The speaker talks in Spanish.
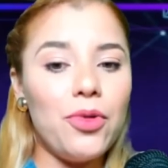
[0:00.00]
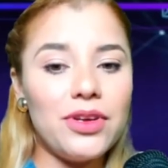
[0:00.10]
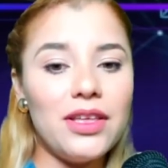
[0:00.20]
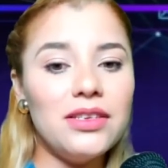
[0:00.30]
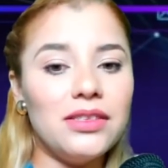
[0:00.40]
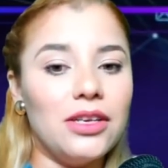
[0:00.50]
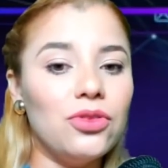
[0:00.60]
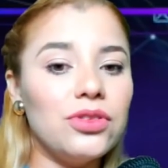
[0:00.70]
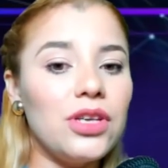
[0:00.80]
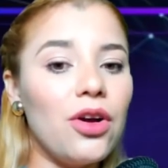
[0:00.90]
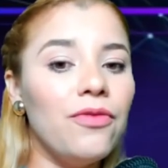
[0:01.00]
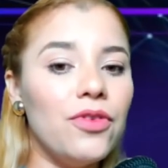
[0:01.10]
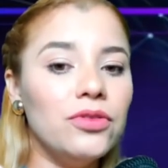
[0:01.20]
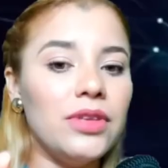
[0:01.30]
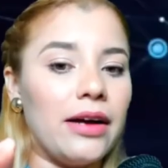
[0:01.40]
Porque dice, no se
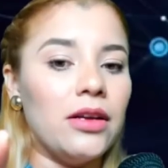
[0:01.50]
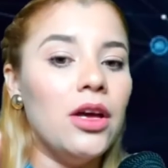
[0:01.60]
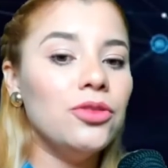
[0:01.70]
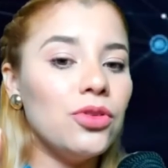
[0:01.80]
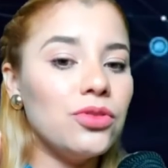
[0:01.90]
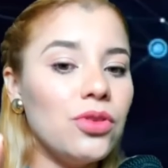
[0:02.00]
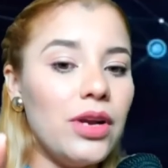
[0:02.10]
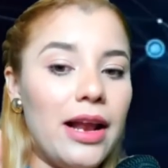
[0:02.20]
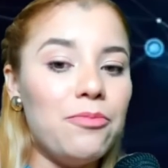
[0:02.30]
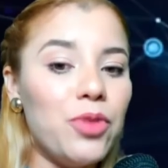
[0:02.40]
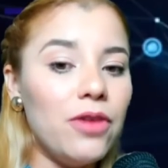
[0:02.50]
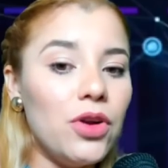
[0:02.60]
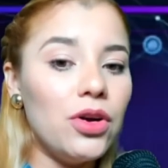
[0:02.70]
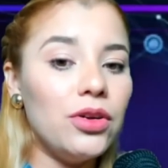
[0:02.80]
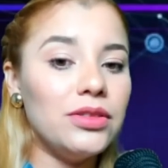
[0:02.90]
confundan, no el
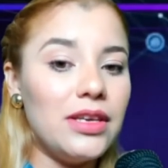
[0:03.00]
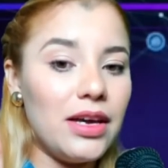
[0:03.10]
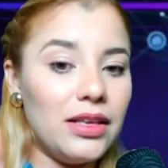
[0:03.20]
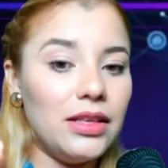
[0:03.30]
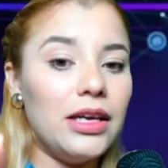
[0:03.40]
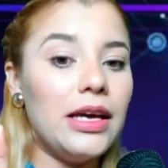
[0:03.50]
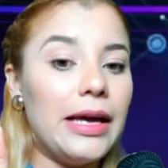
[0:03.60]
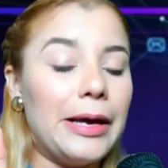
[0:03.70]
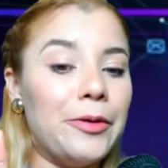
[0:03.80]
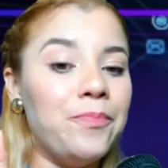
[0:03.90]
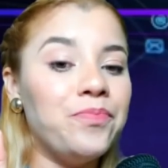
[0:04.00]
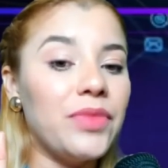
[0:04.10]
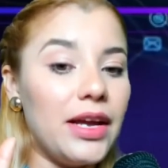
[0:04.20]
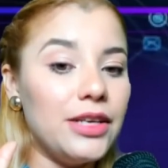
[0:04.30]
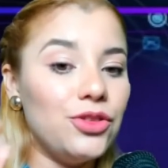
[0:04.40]
pueblo tiene eh,
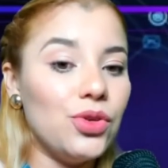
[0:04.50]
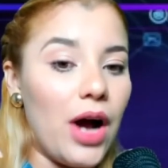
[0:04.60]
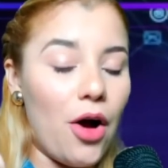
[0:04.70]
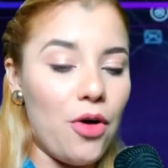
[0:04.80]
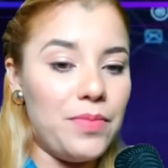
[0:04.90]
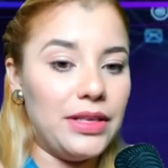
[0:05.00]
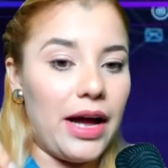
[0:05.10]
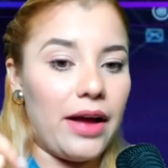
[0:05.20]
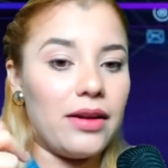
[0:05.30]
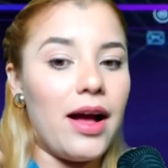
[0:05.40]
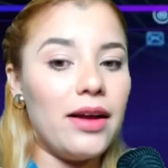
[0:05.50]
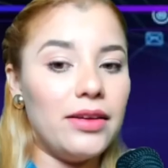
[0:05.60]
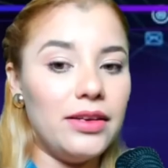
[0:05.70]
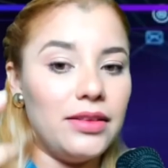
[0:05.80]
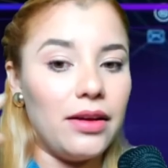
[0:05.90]
derecho a opinar, a
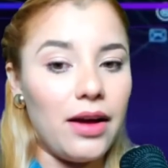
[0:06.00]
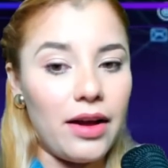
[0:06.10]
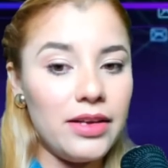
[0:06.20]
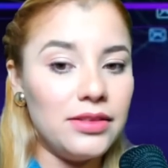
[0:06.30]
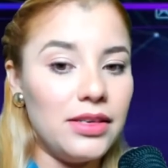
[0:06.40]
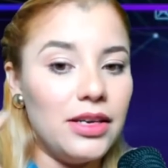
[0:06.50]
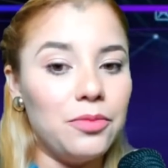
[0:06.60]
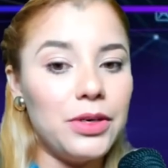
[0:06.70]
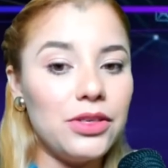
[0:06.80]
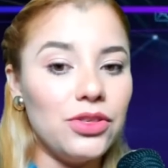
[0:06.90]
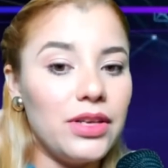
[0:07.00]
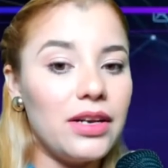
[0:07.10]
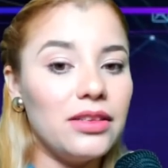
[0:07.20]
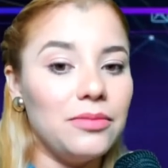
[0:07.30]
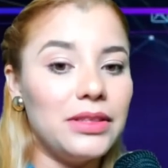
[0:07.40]
criticar, a exigir,
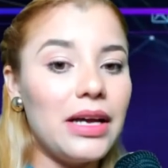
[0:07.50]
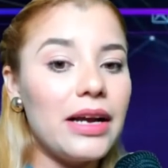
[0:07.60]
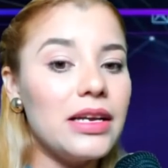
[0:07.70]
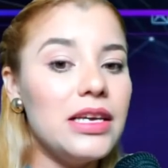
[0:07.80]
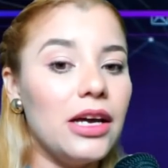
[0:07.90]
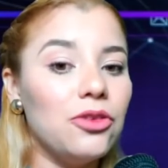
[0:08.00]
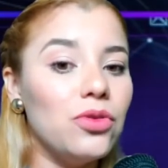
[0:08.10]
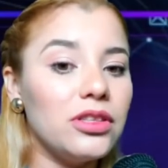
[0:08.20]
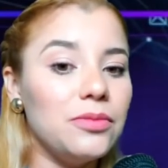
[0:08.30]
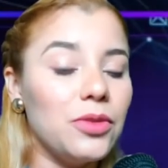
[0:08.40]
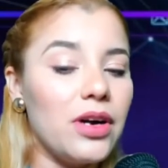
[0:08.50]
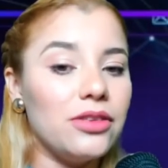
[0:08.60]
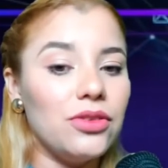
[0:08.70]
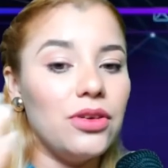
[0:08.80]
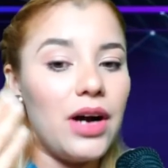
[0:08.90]
presionar, demandar y en último
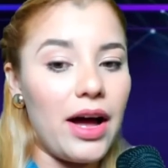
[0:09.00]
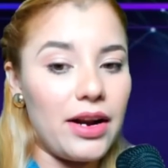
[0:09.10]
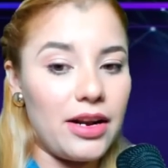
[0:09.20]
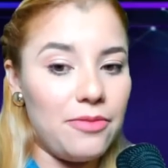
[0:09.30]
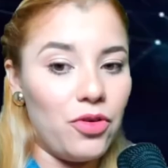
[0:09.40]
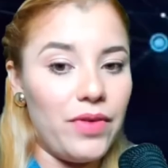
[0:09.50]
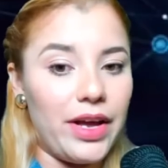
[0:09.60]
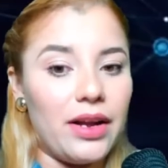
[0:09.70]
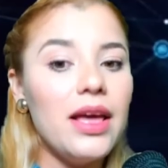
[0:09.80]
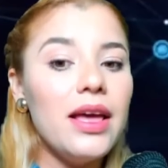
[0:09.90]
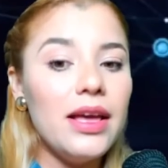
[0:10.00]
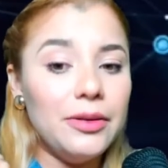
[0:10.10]
caso a remover.